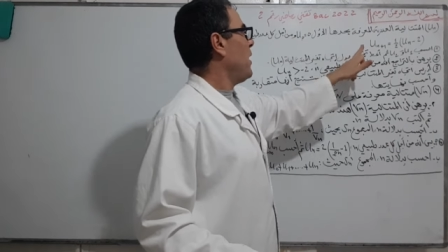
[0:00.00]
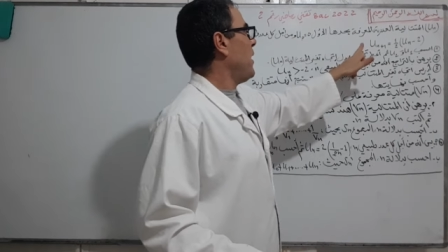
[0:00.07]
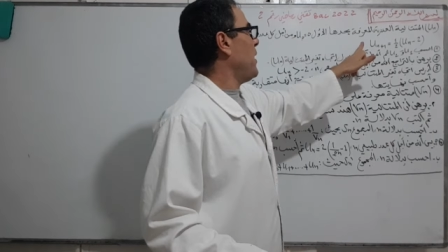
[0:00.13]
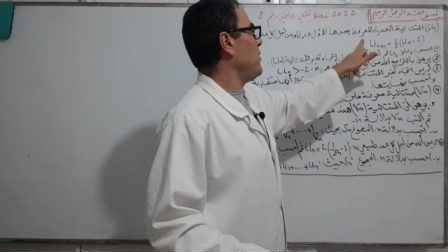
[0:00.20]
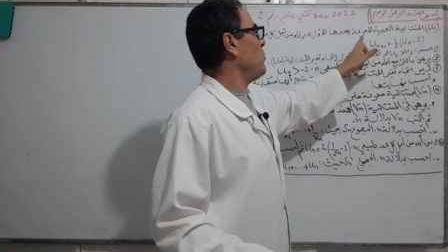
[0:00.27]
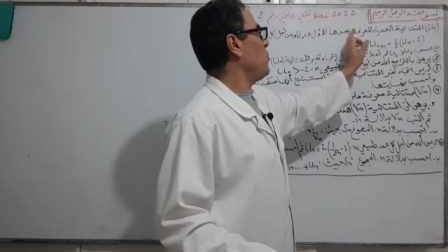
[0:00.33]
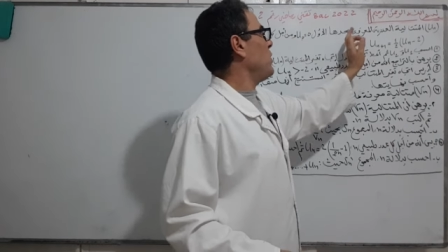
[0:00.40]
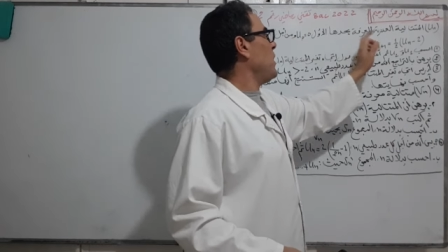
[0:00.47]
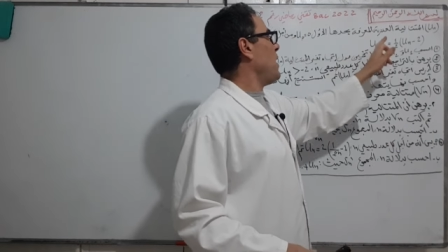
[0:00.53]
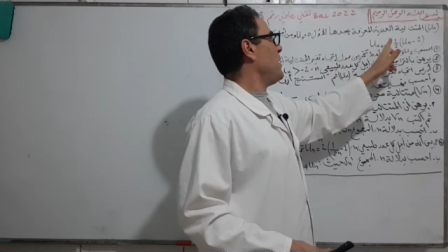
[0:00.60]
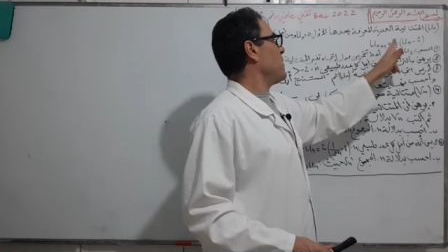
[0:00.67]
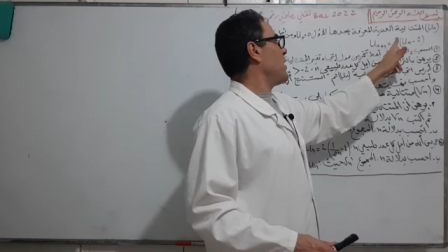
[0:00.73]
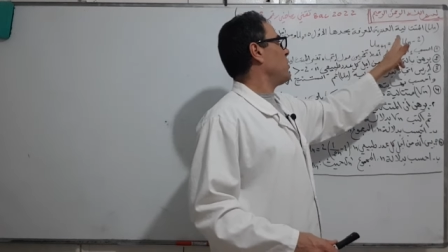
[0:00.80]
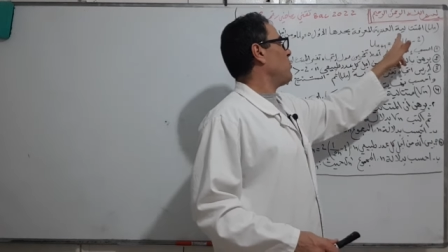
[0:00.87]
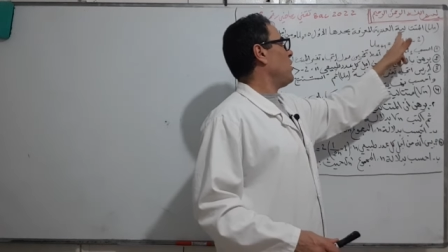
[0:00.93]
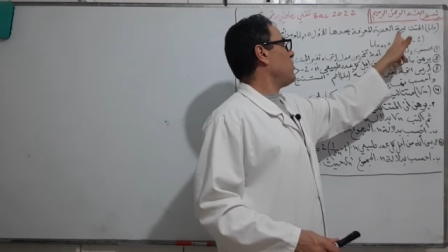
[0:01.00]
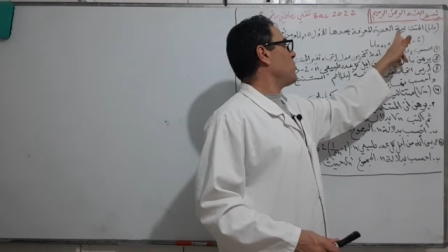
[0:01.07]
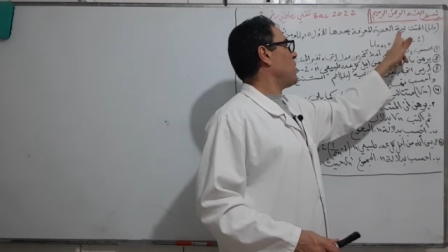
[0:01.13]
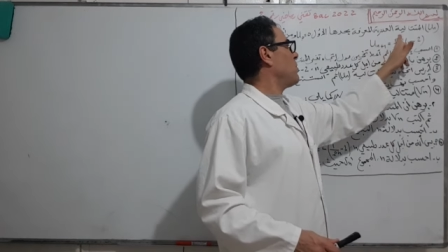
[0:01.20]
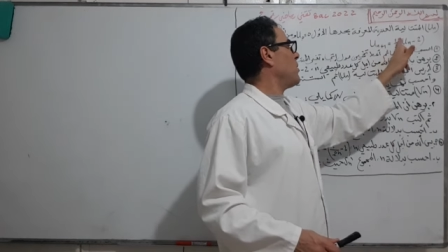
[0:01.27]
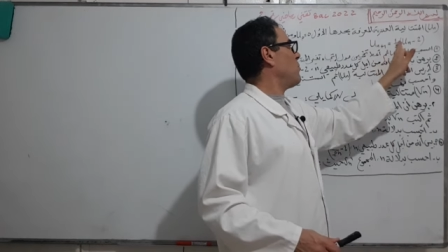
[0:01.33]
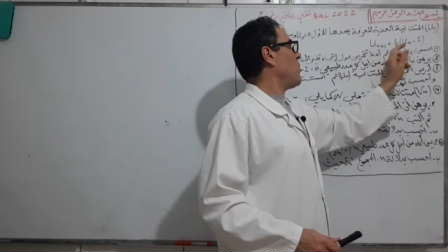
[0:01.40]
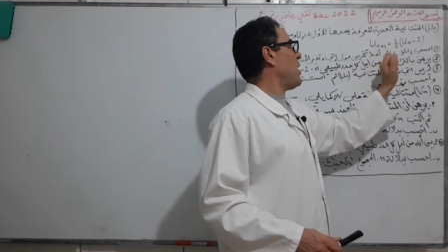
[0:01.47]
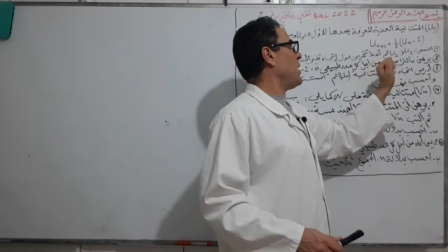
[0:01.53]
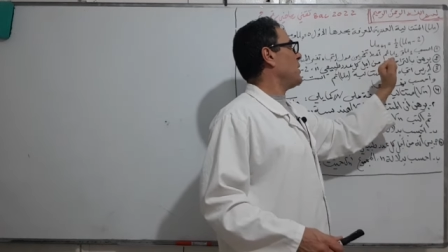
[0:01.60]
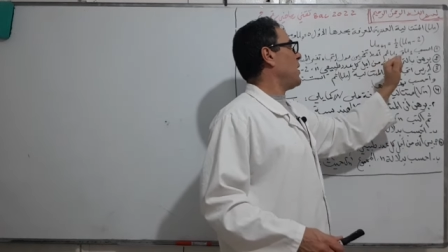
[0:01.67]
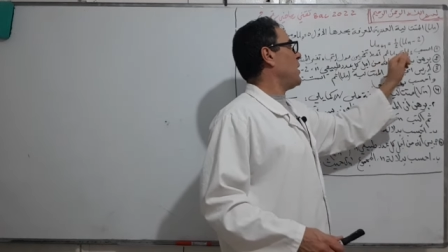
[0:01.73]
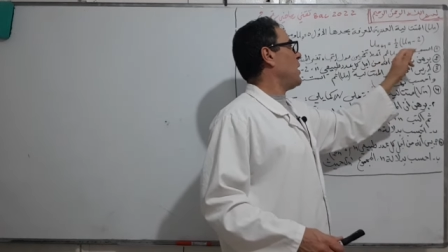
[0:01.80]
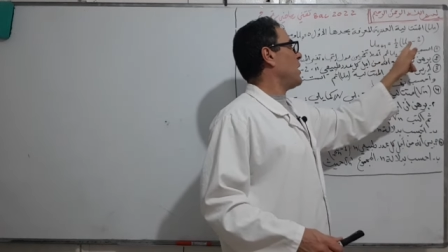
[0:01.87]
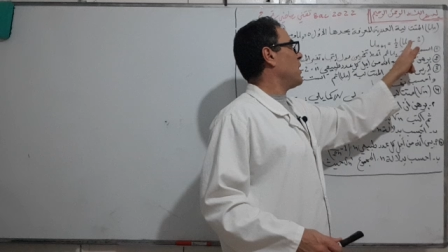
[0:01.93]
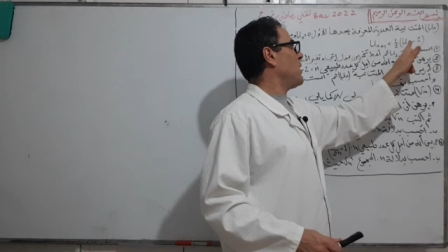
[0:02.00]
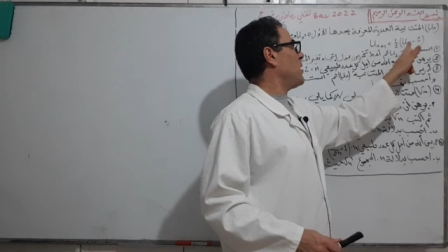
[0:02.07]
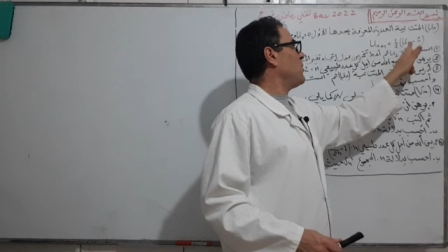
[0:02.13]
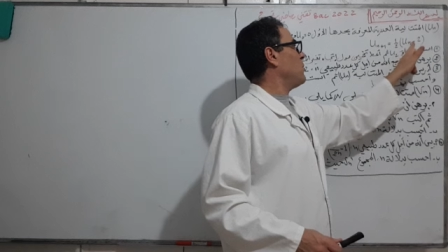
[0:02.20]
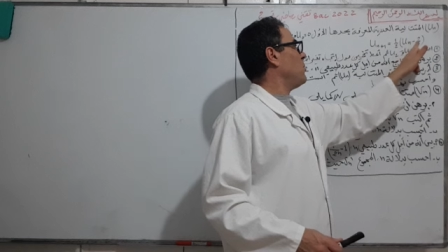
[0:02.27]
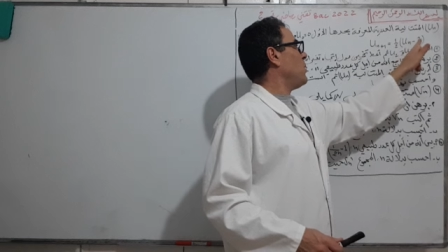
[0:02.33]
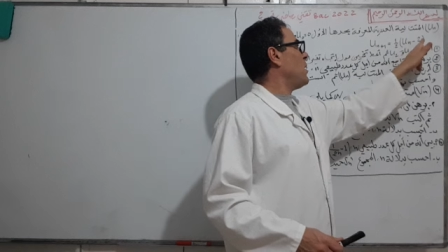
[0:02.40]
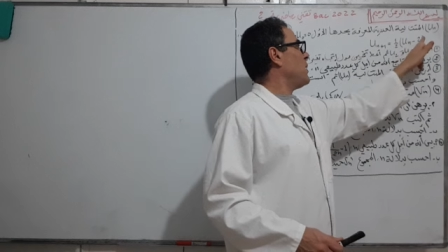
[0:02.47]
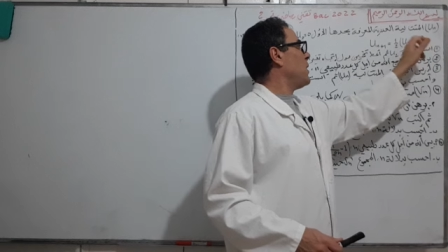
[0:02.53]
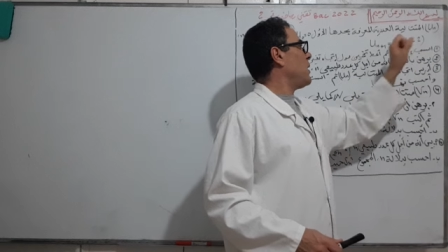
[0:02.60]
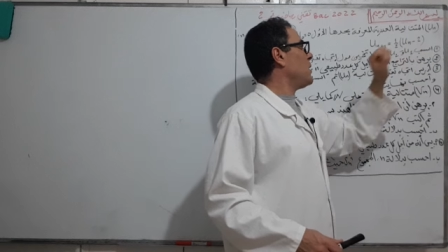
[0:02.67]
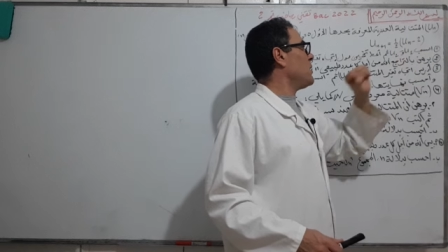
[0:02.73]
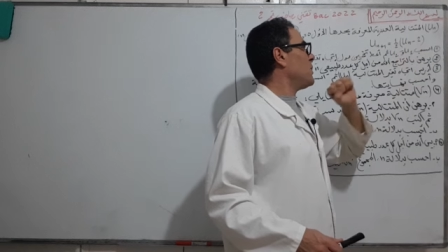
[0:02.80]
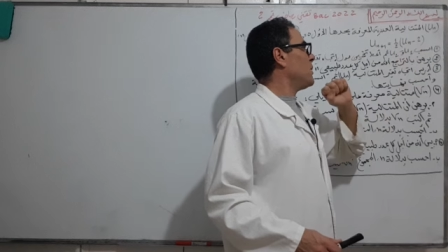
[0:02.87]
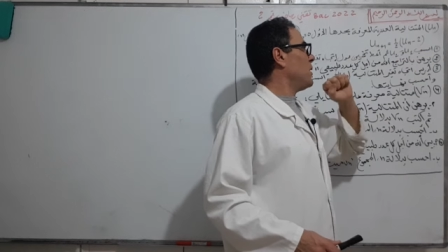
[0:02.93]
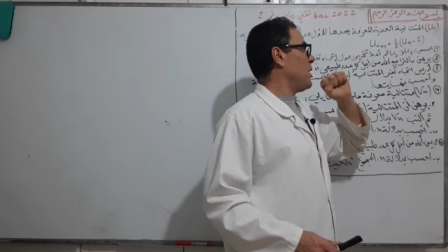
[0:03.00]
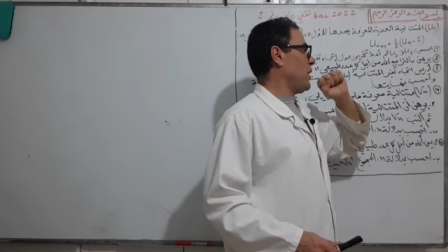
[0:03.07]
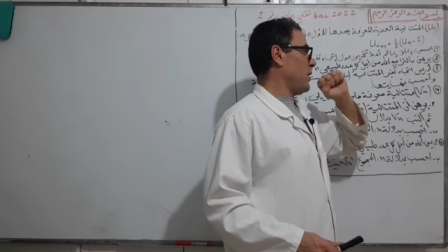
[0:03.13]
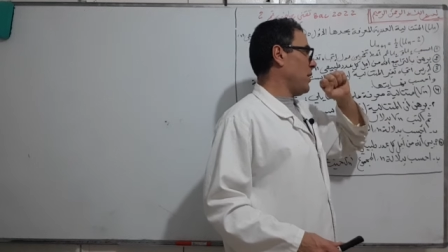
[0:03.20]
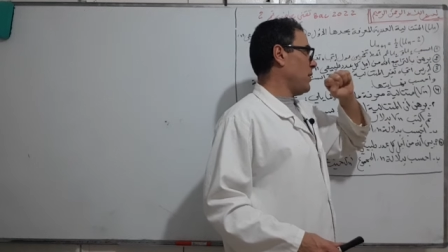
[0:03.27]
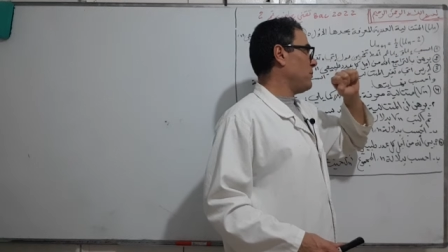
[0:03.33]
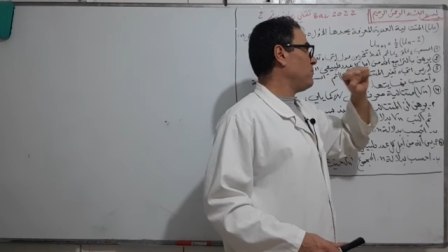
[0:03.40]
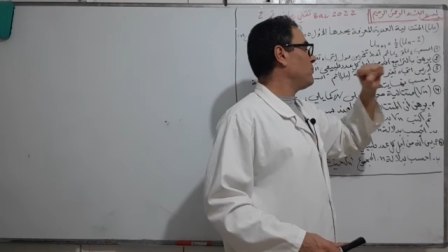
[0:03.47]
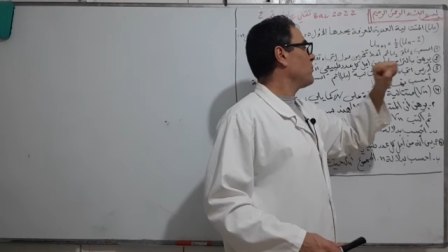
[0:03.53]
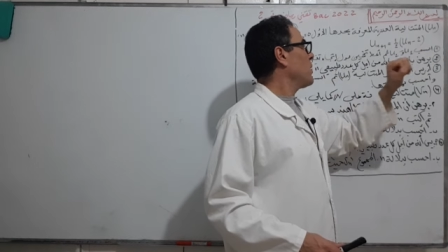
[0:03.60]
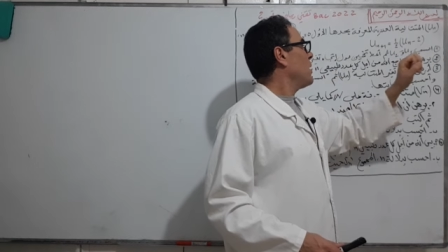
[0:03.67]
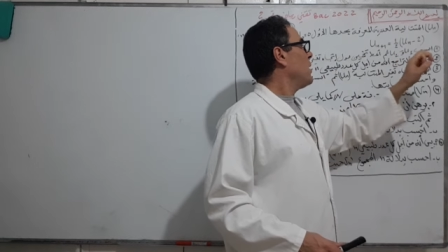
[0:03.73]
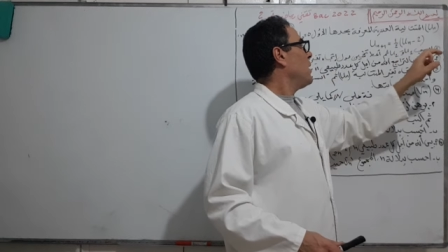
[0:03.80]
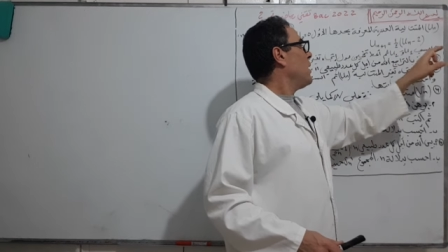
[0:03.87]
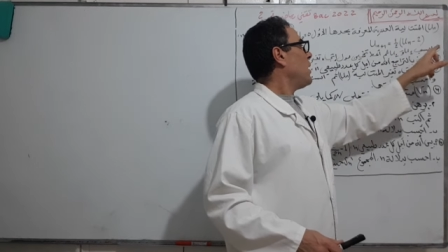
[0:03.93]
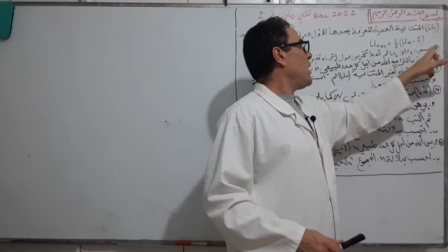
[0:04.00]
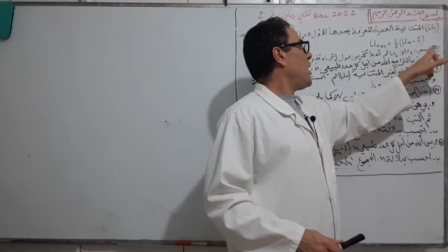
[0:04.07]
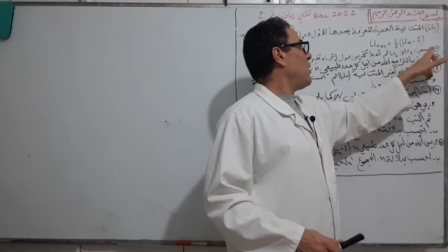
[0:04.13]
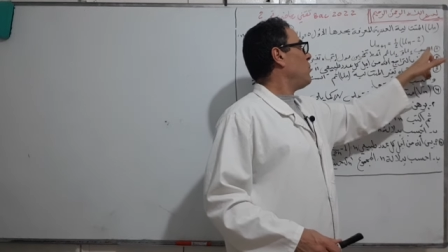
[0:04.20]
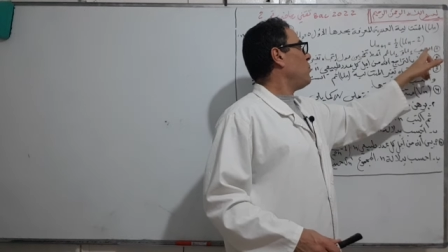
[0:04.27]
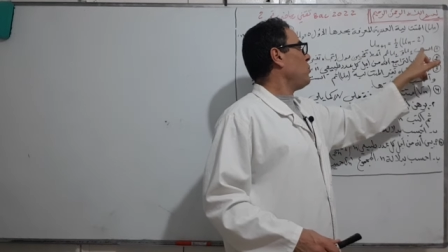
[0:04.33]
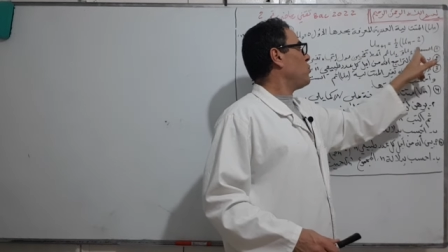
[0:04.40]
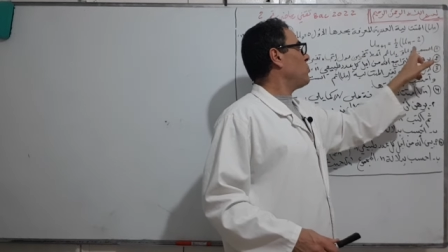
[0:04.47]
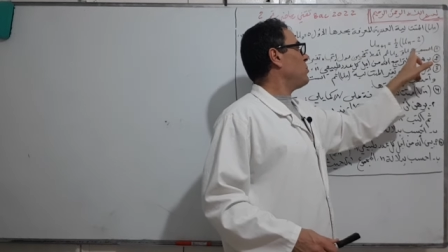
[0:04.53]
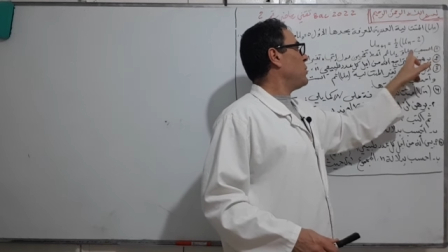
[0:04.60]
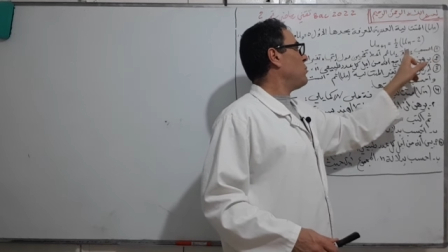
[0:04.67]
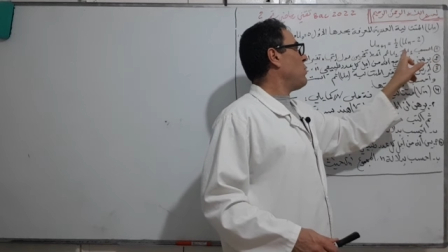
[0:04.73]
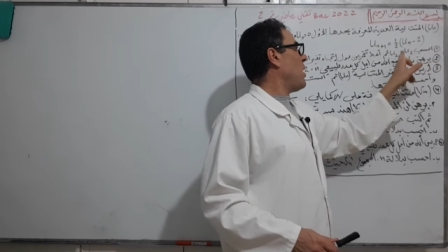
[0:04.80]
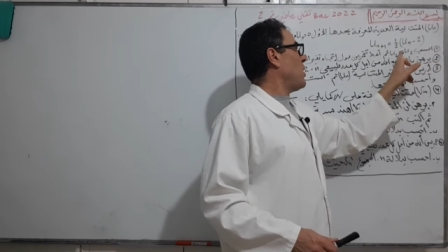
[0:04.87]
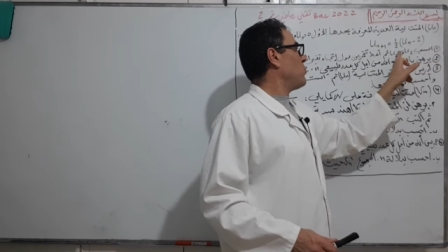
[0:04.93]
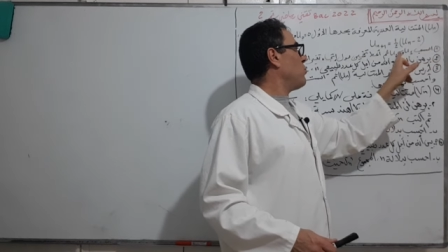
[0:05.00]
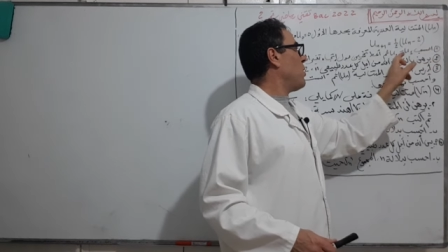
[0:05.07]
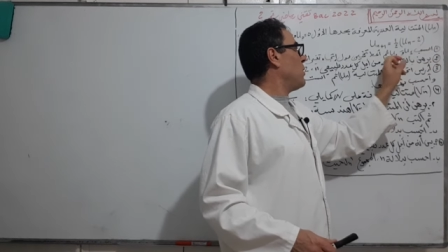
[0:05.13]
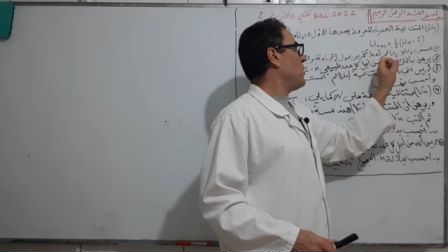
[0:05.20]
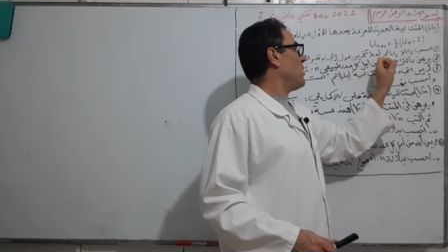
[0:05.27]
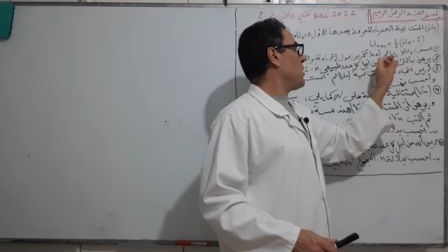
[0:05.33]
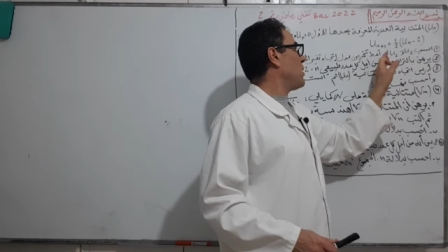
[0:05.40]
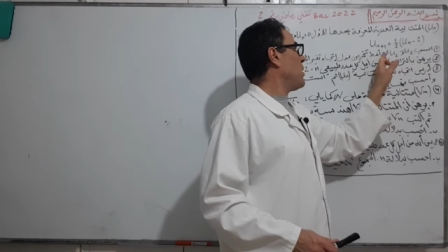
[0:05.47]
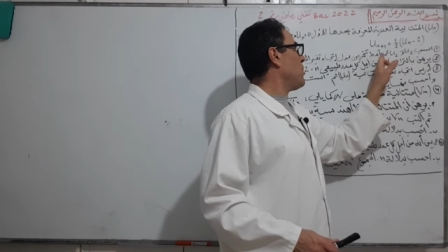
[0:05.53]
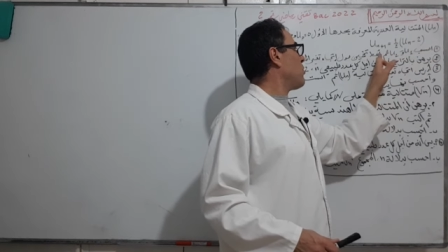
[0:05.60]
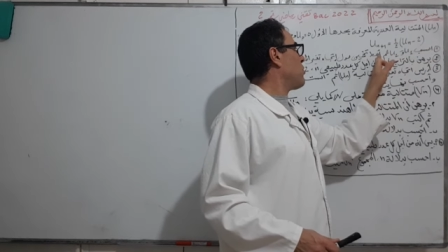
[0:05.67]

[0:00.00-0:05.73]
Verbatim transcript: أنه إي أن زائد واحد يساوي واحد على اثنان إي أن ناقص اثنان قال احسب إي واحد وإي اثنان